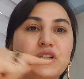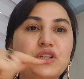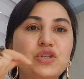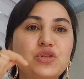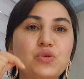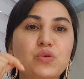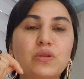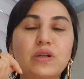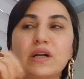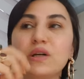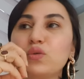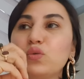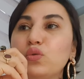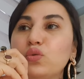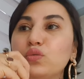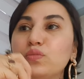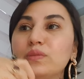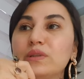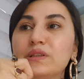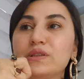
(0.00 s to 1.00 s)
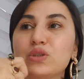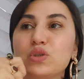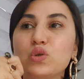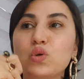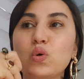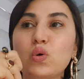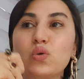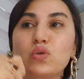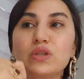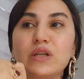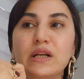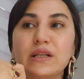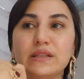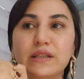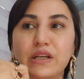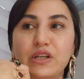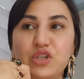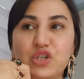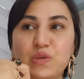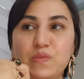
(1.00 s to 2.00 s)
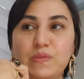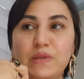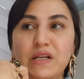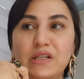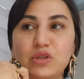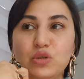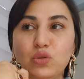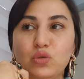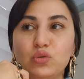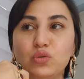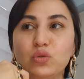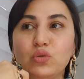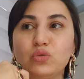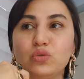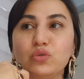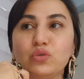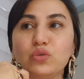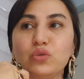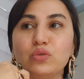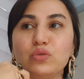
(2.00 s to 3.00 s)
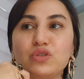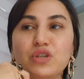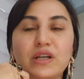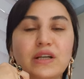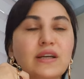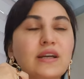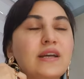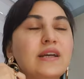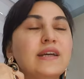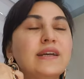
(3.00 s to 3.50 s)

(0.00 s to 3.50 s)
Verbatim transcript: iş olarak konumlarınız çok güzel değişimler söz konusu olacak.